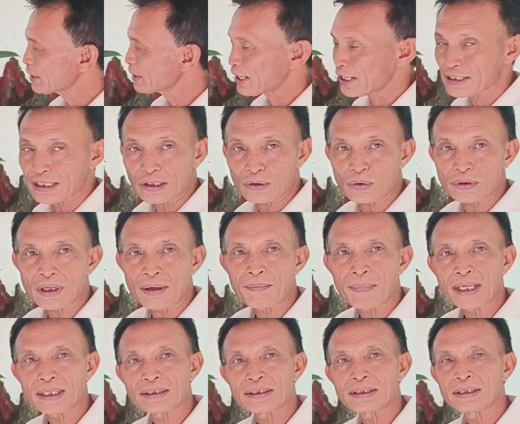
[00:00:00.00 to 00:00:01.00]
salah satu
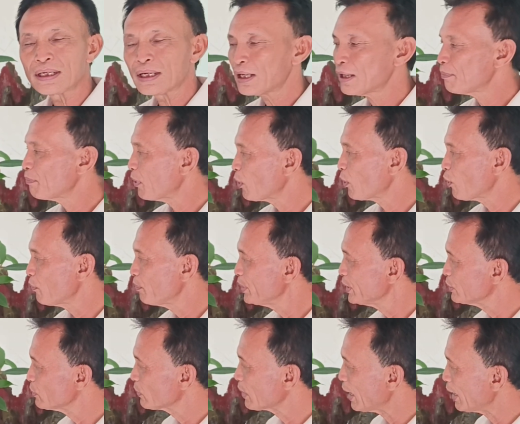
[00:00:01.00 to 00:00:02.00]
teman uh,
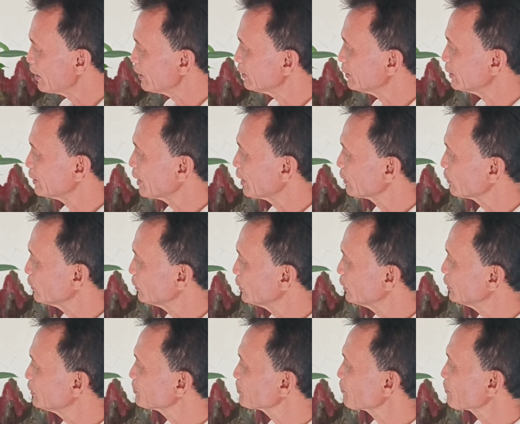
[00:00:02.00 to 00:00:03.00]
penghobi juga
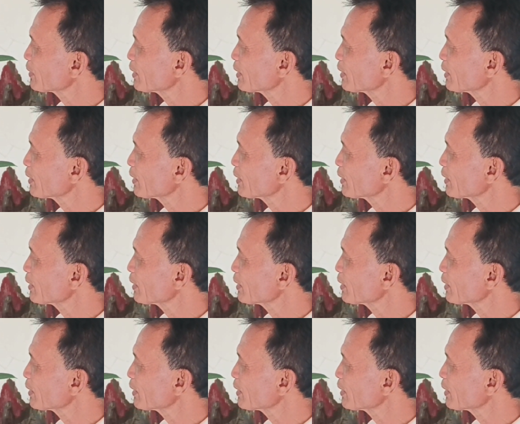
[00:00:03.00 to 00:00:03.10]
yaitu